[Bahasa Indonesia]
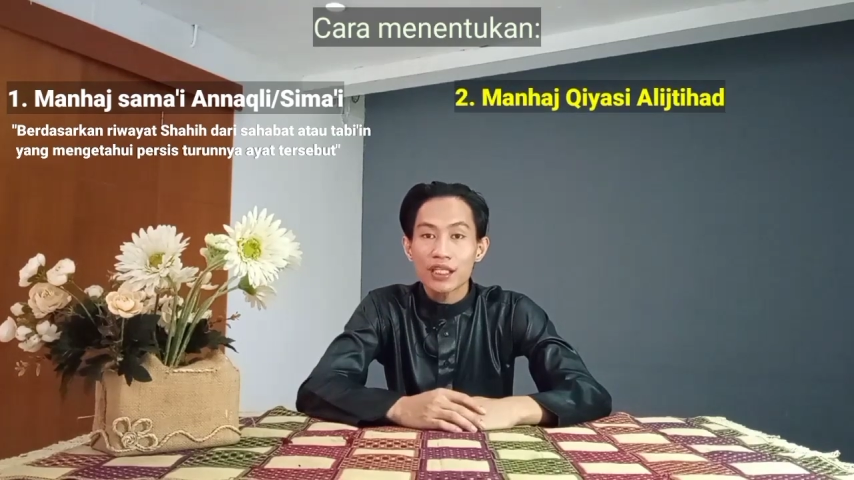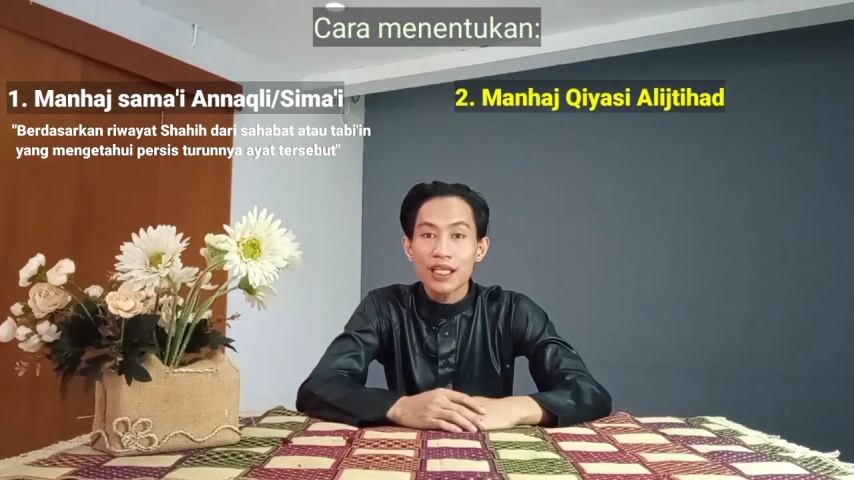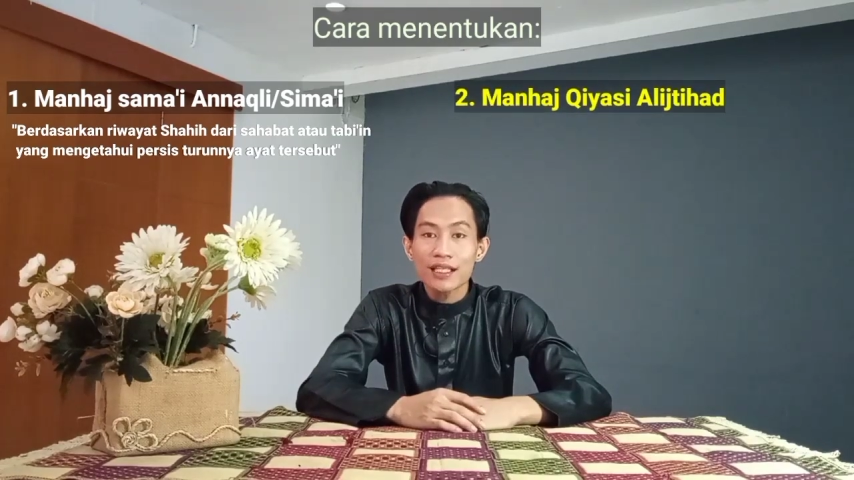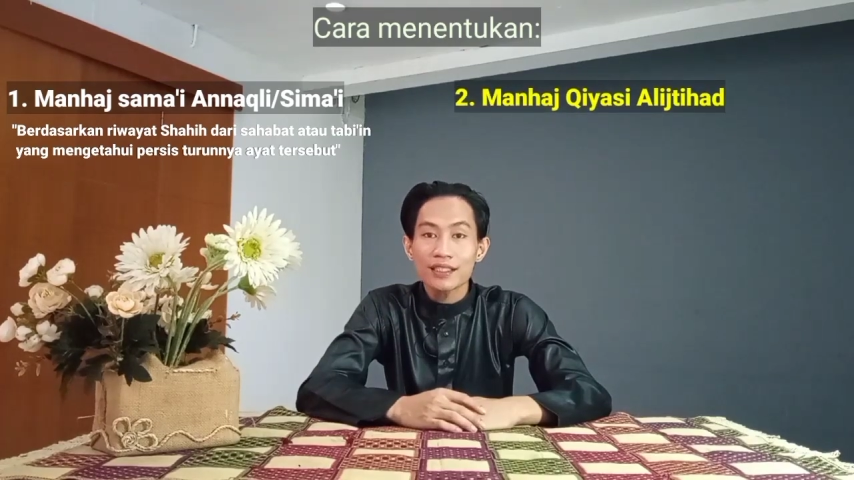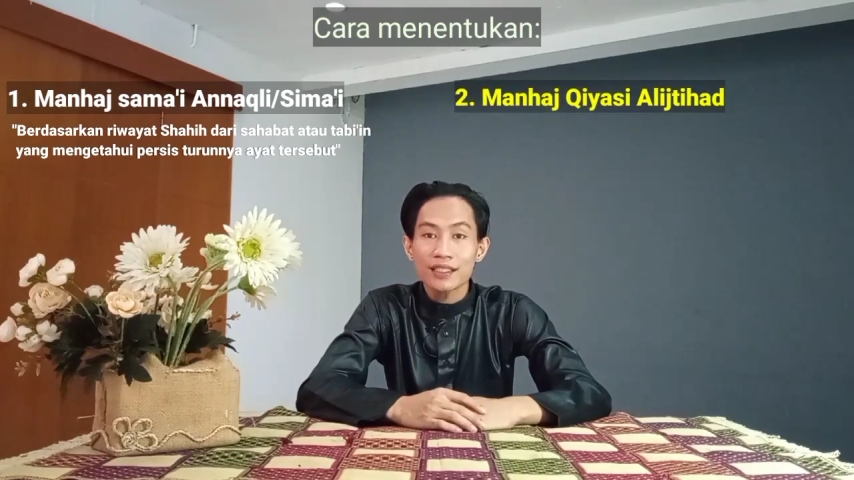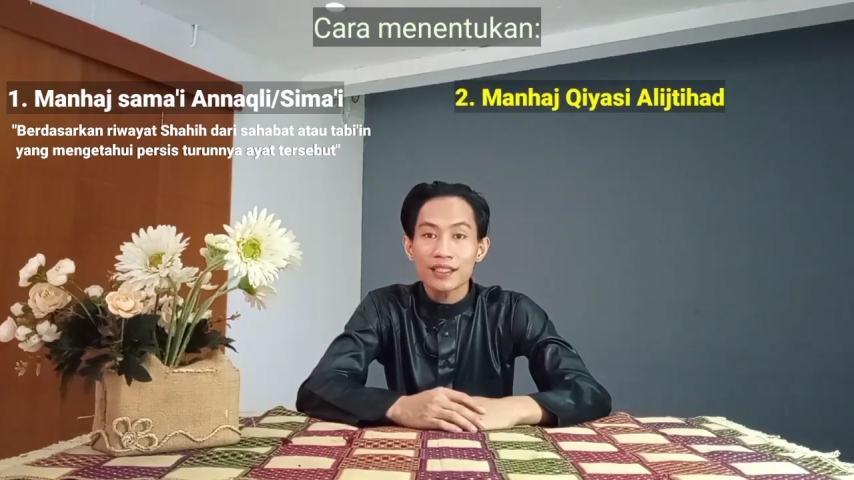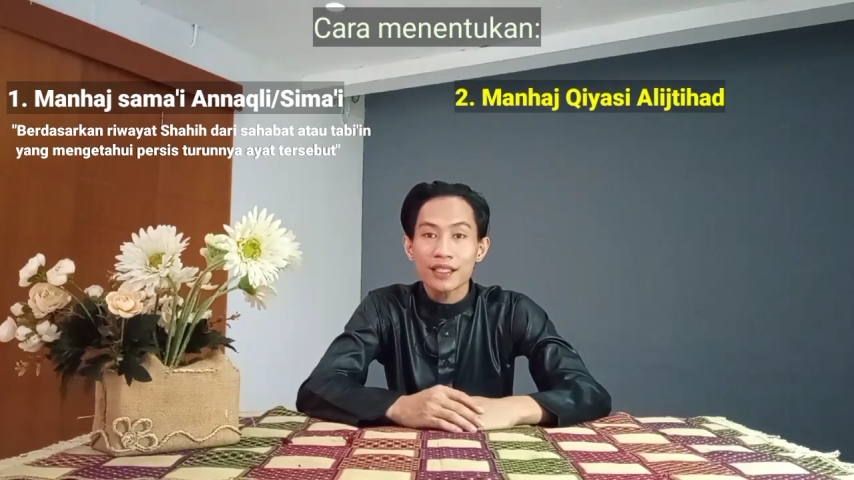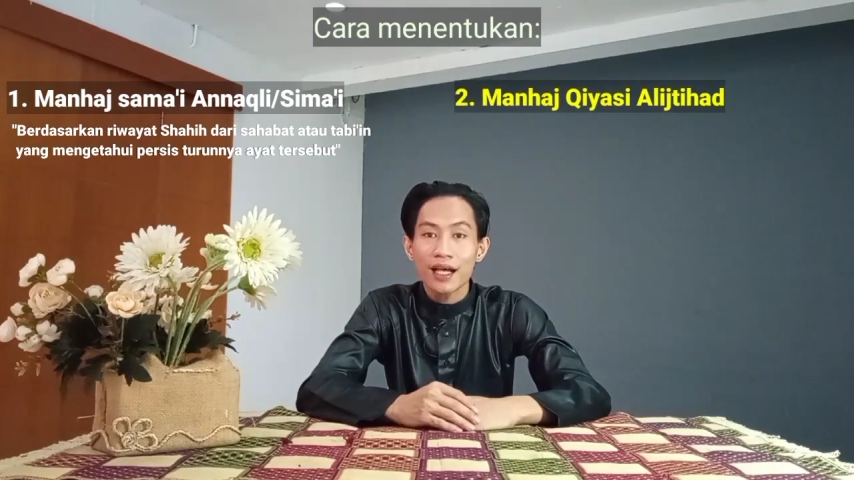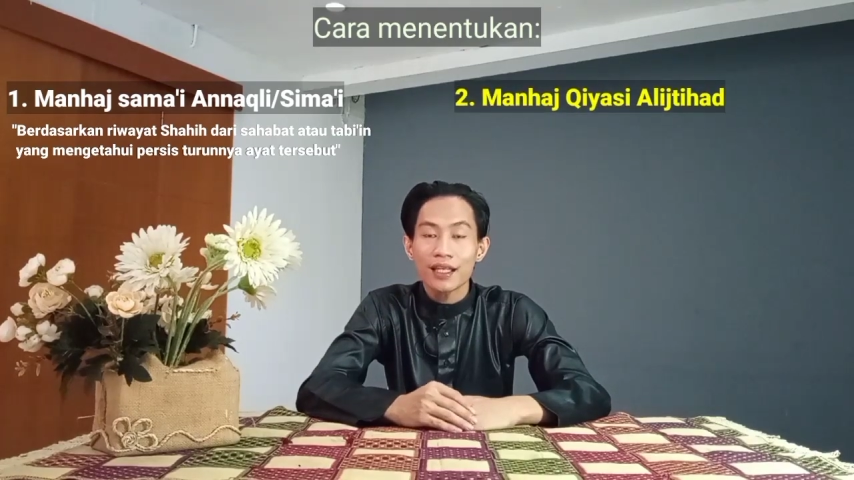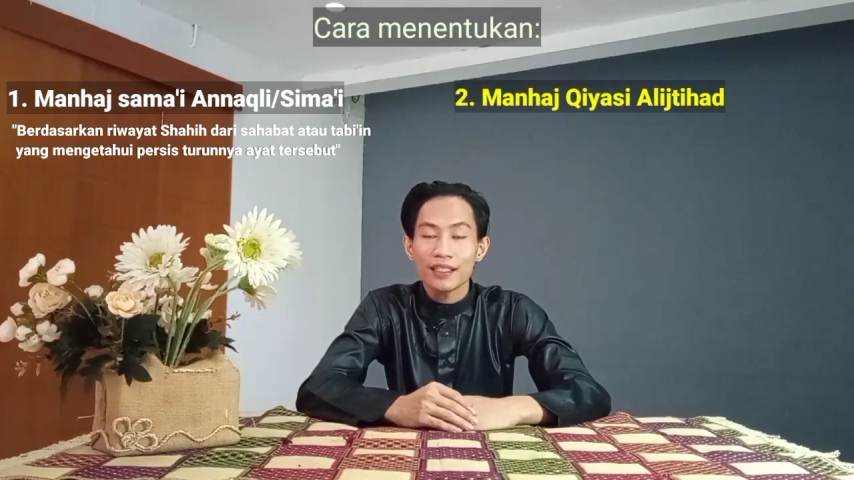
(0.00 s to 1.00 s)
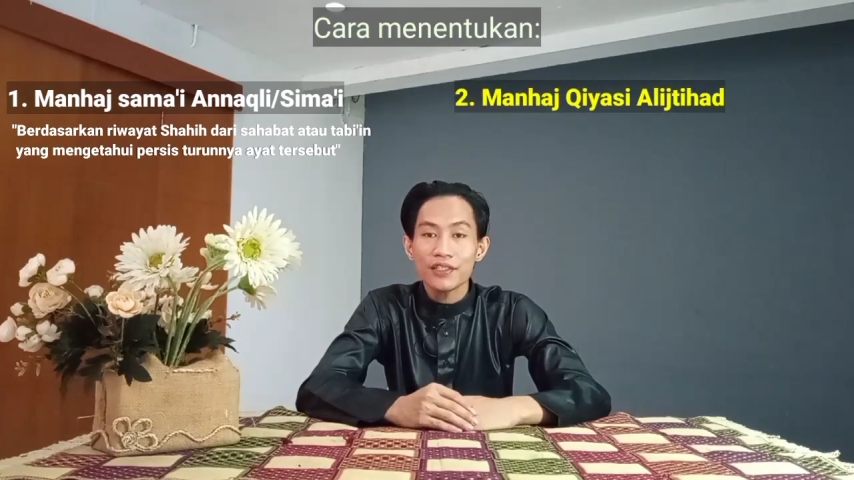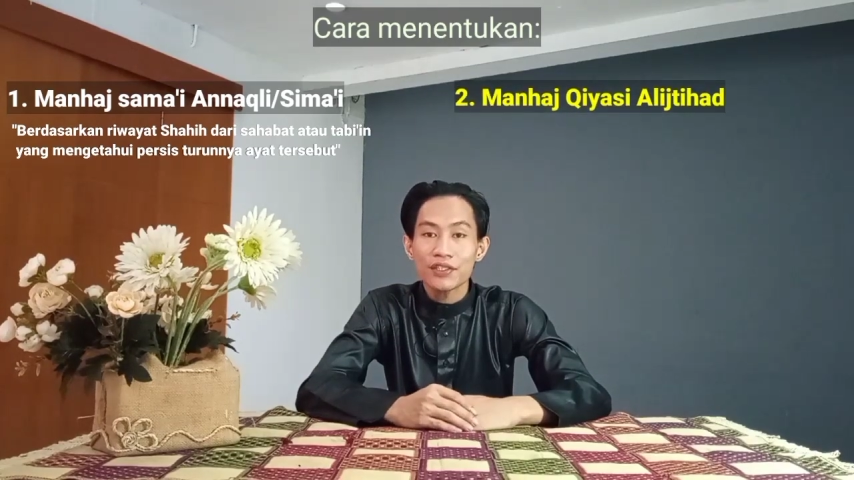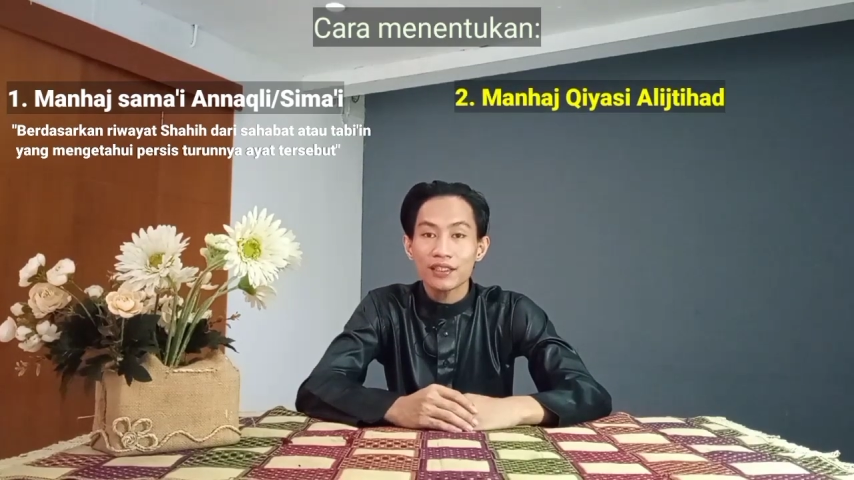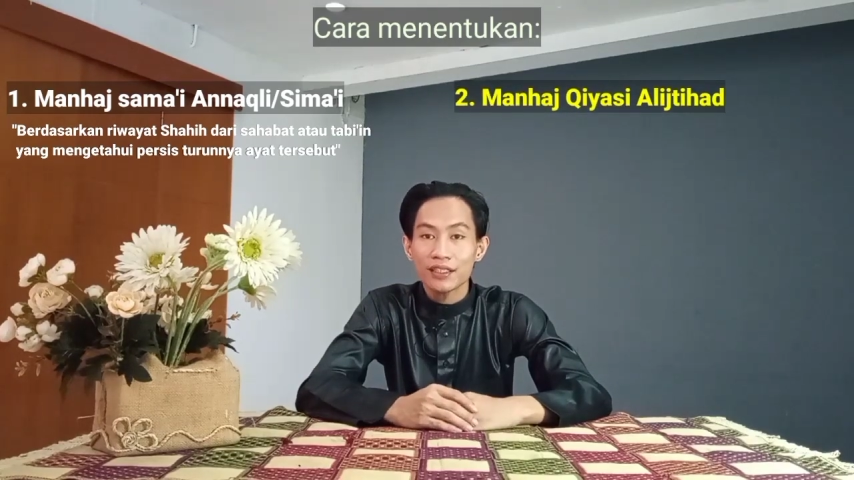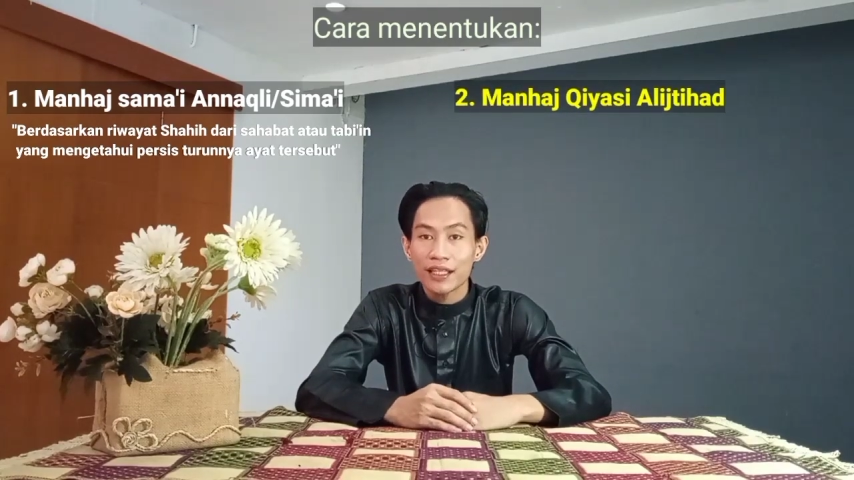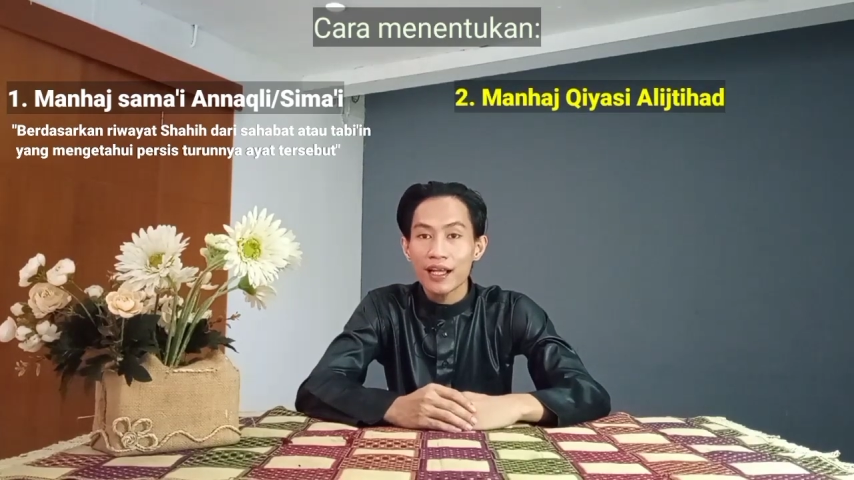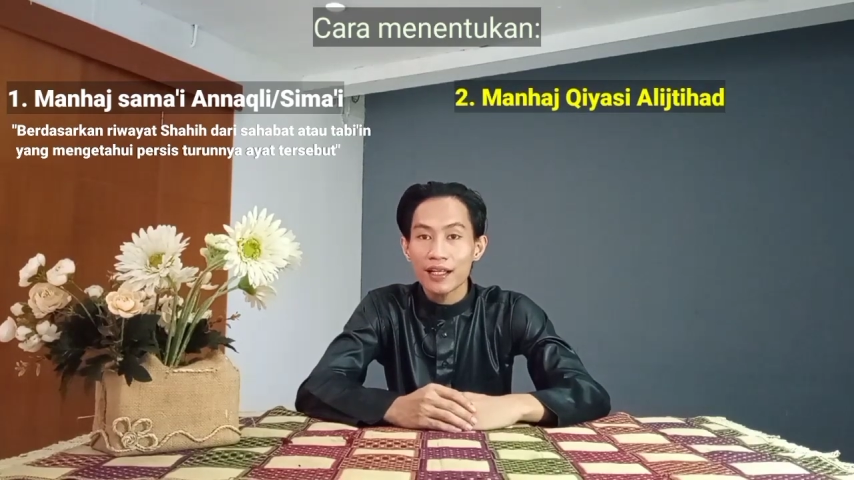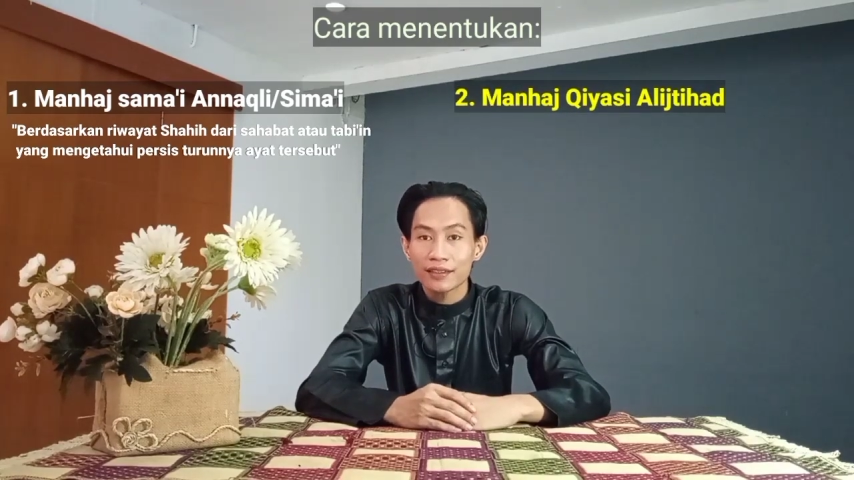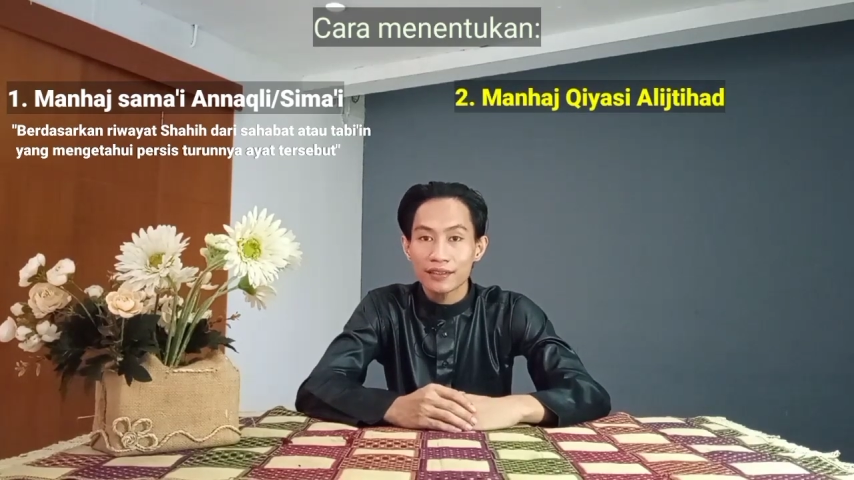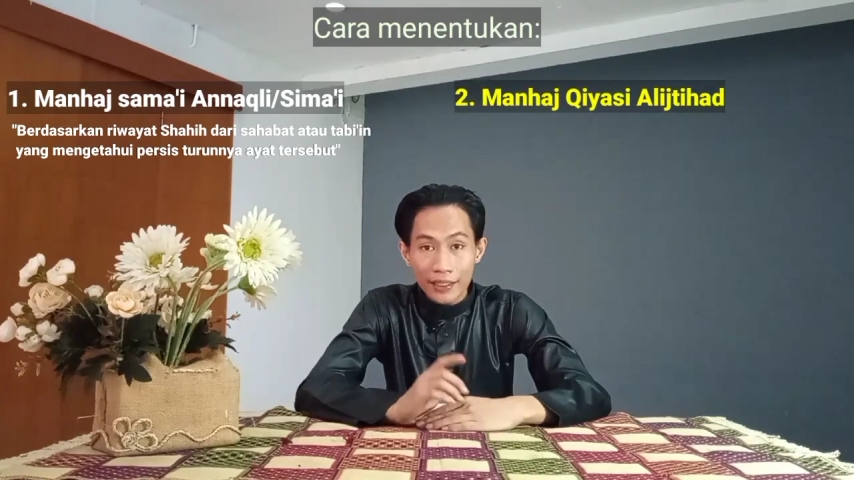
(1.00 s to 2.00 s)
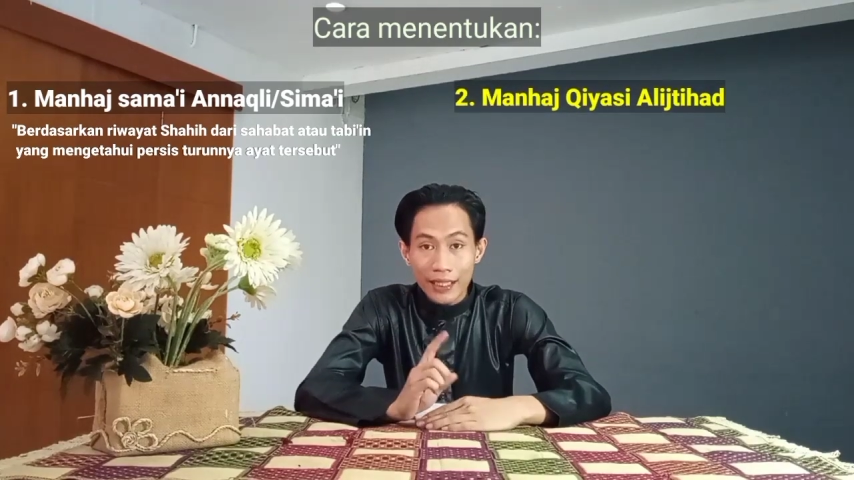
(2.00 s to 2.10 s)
kiasi al-ijtihad,